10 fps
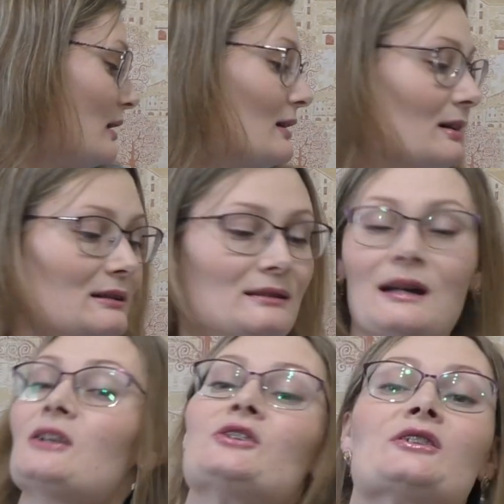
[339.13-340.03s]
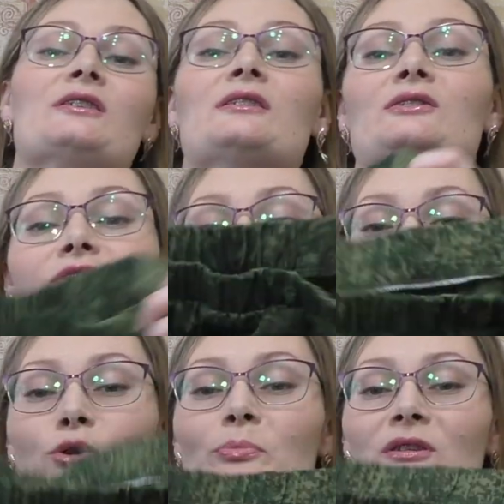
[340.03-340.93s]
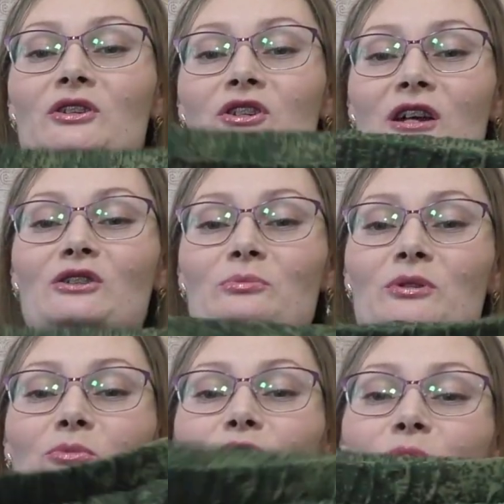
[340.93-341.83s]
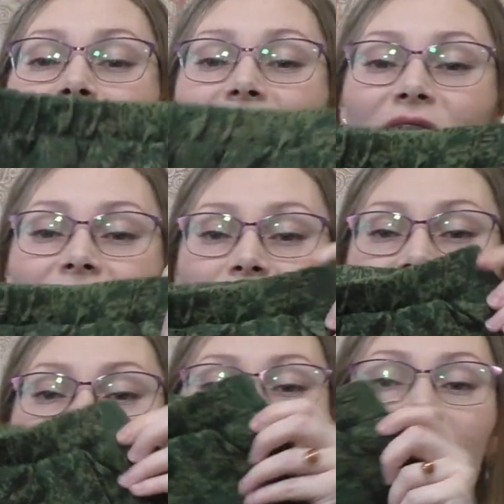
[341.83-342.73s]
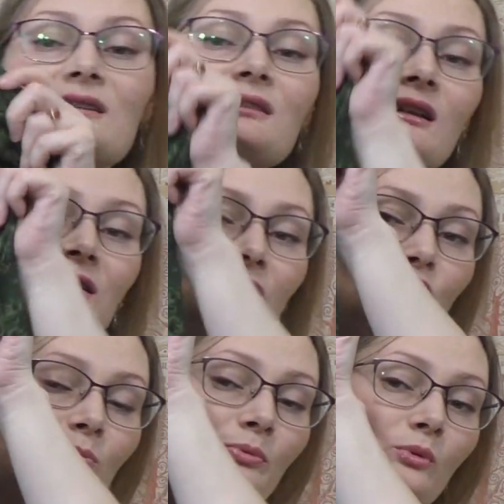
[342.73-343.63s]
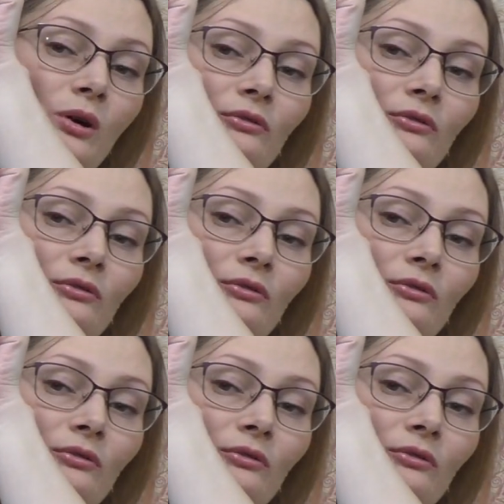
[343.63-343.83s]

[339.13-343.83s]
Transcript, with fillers: А дальше и еще продолжается у меня мужской ассортимент. Заказала для супруга